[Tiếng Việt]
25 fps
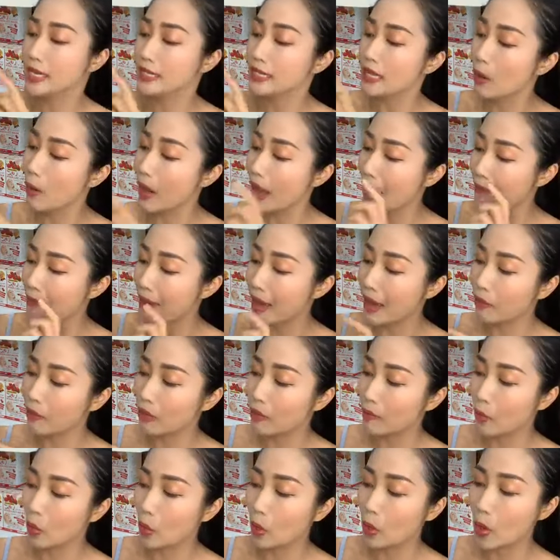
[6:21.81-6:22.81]
Dâu Amaou
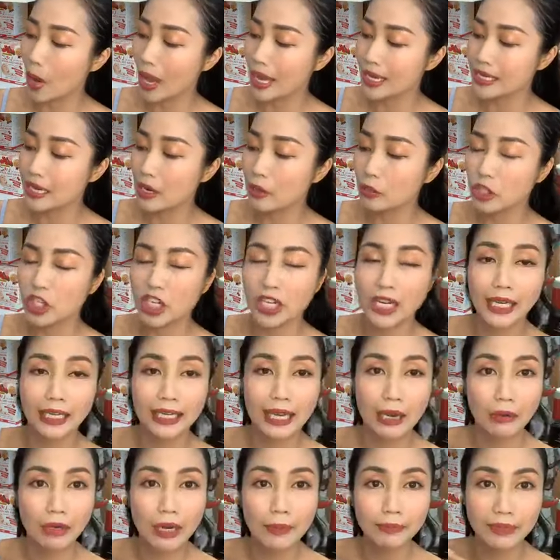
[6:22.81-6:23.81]
là một cái loại dâu rất là
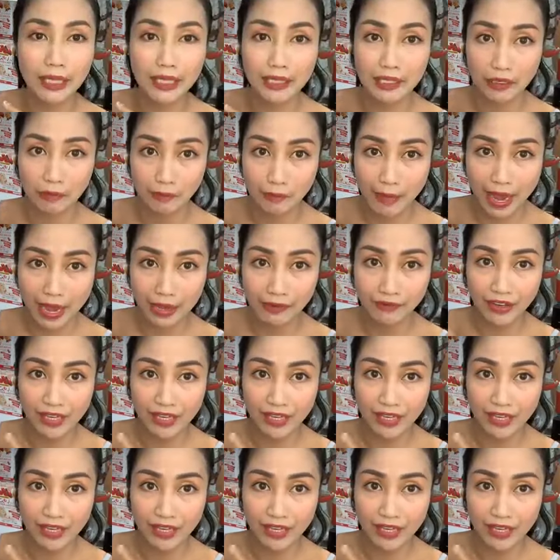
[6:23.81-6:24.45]
cao cấp tại Nhật Bản,